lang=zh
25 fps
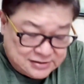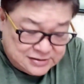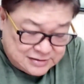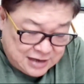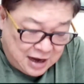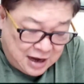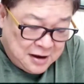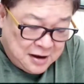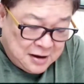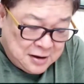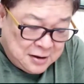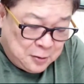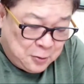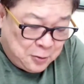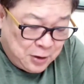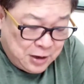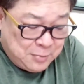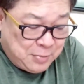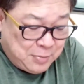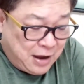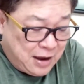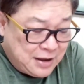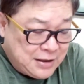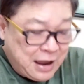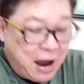再会
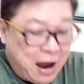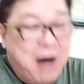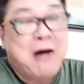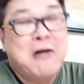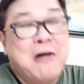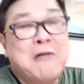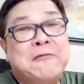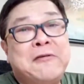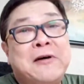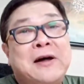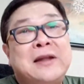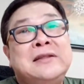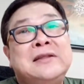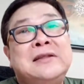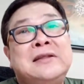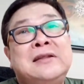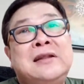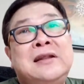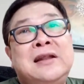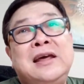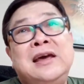吧，要分